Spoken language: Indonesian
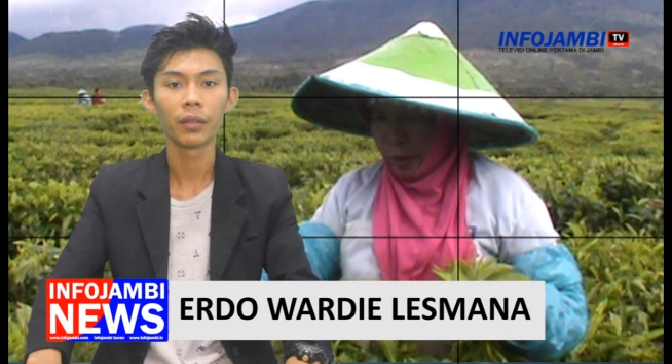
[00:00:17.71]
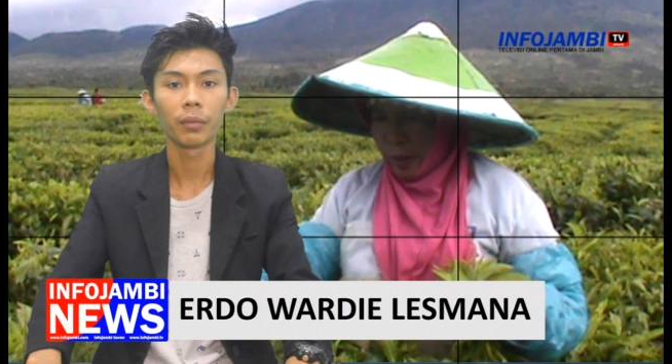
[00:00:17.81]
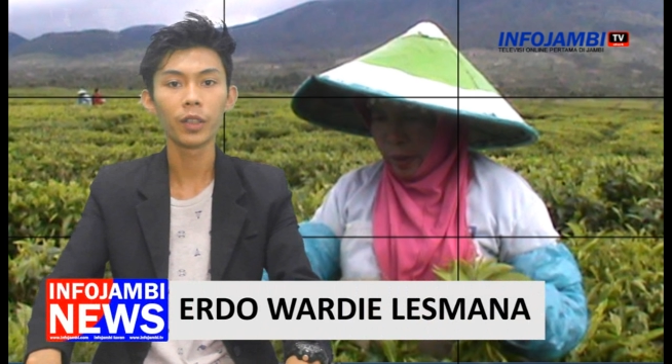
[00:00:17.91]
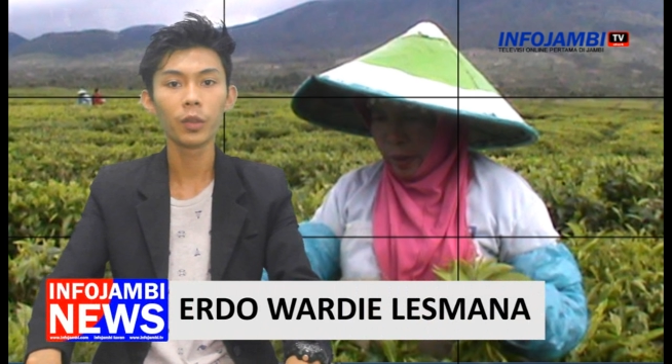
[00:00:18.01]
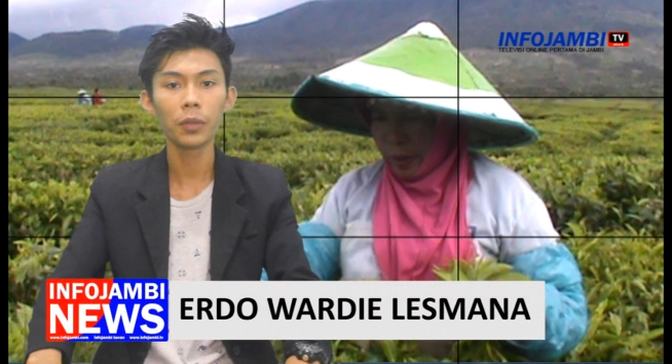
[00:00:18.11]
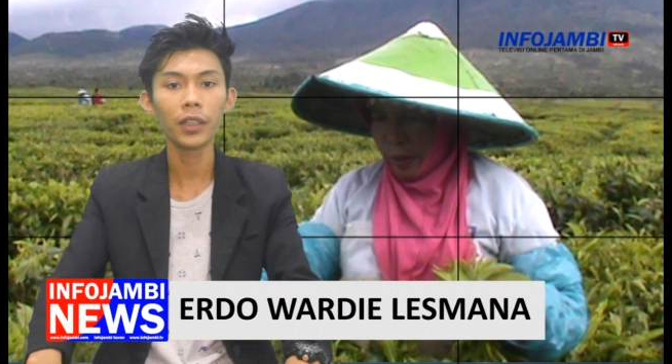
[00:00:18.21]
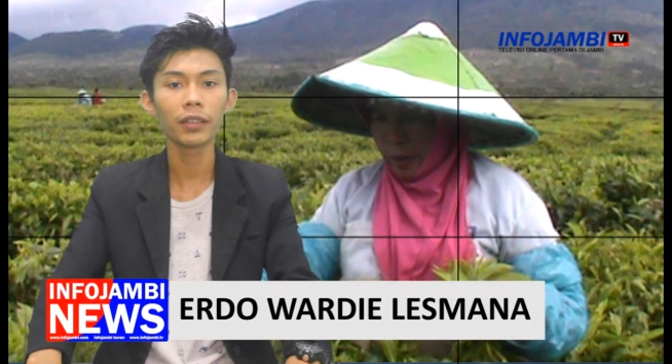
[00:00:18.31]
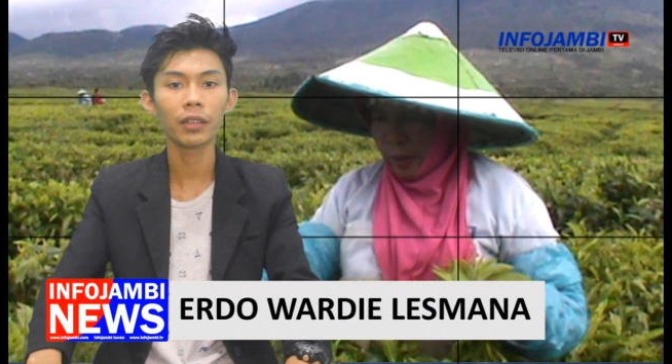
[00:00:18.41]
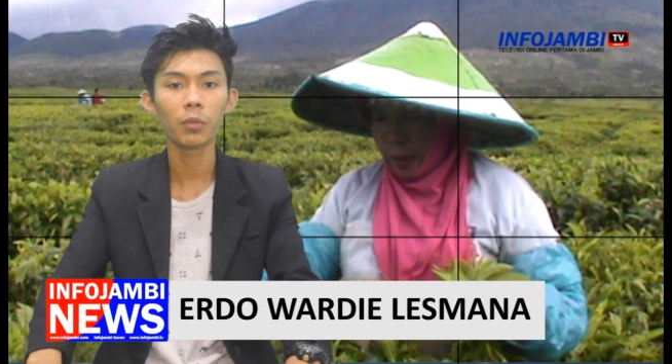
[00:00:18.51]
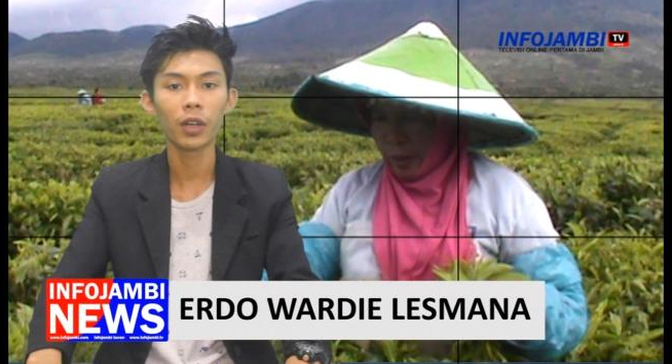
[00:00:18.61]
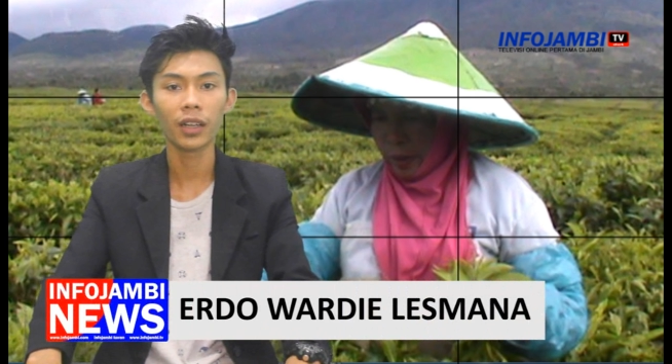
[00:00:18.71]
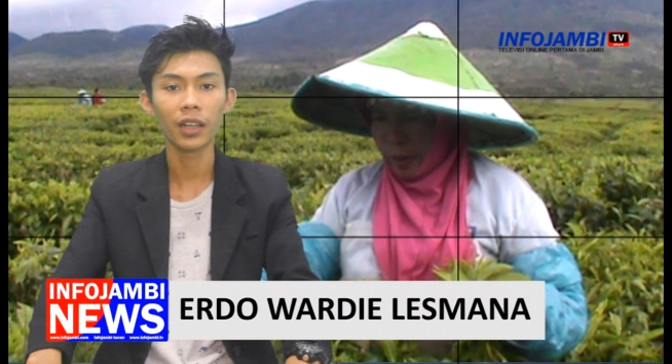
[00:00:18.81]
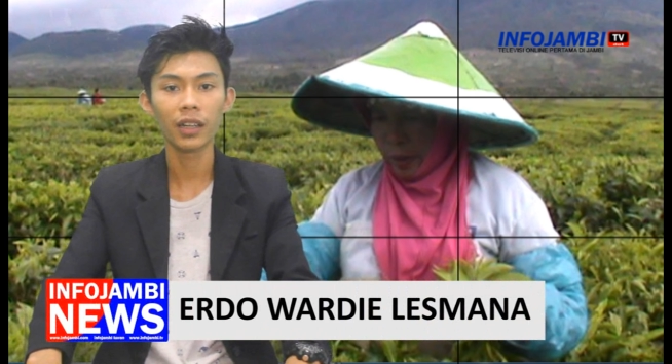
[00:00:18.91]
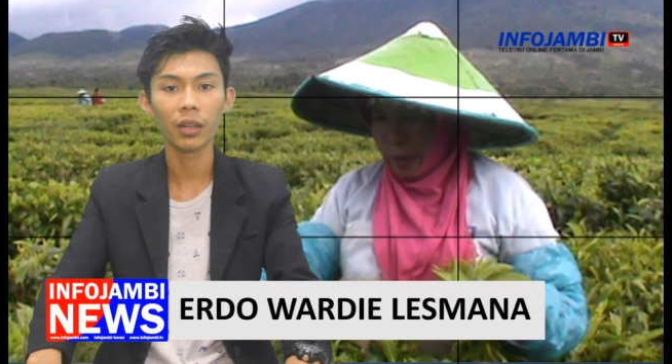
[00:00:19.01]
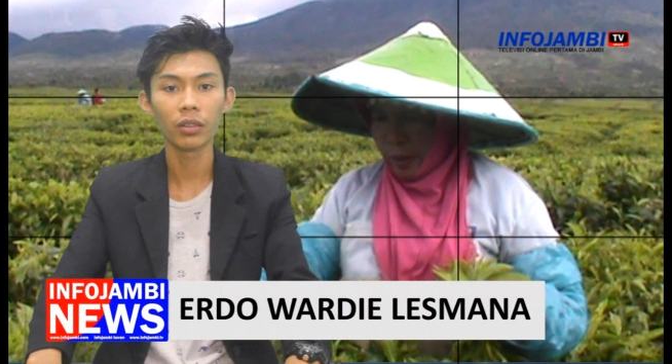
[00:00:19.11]
Minuman yang terbuat
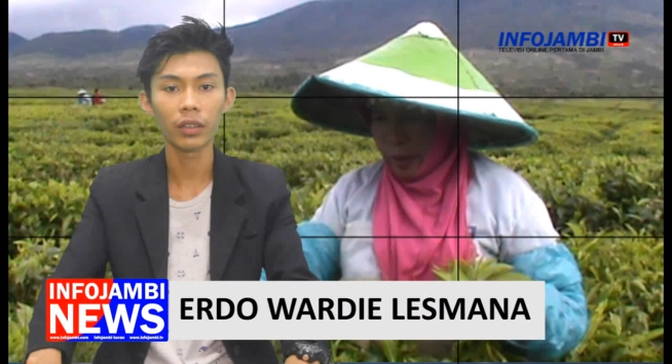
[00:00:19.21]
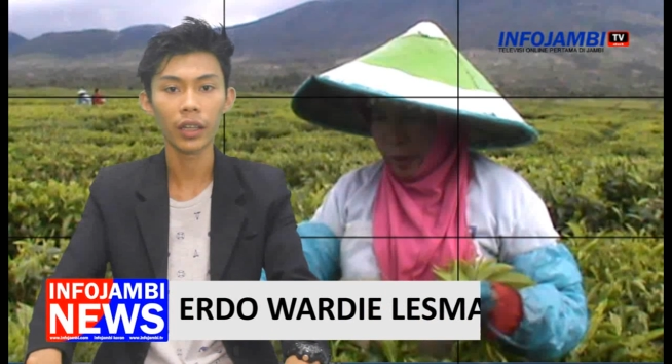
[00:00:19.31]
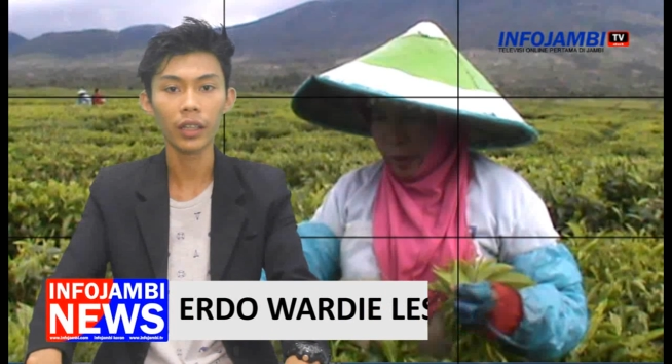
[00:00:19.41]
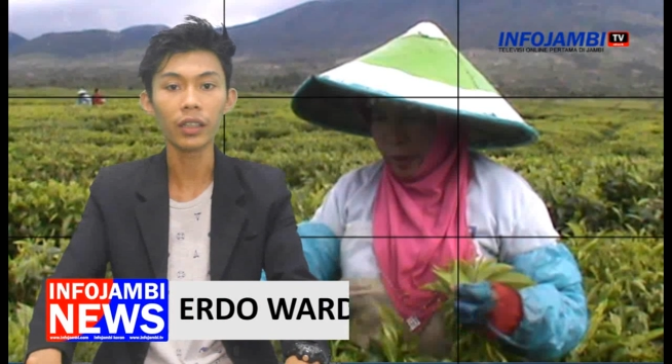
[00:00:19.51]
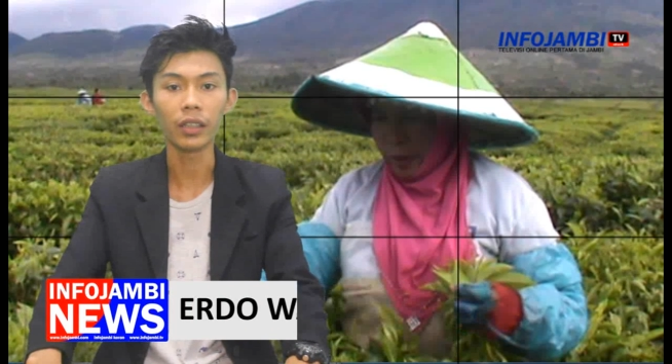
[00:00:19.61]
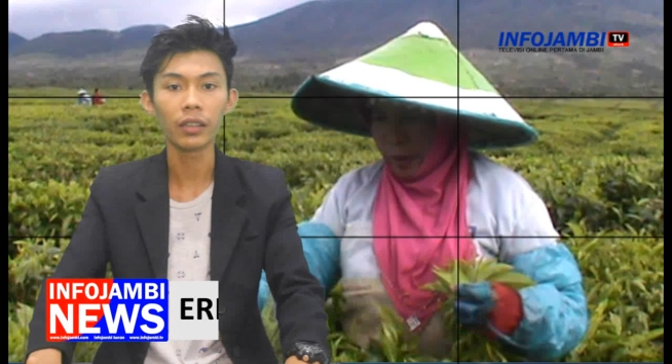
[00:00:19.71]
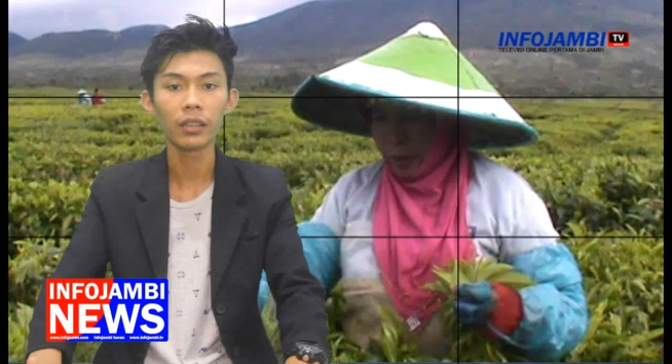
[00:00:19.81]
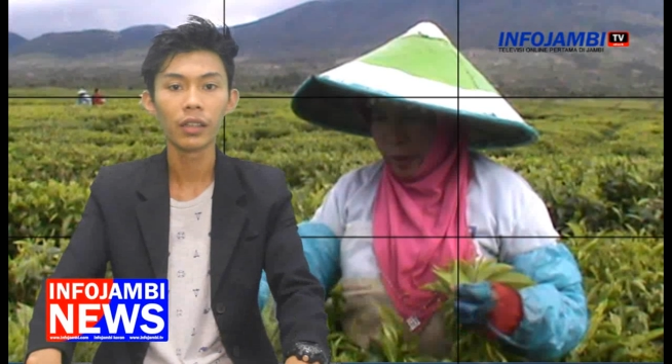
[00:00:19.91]
dari daun teh ini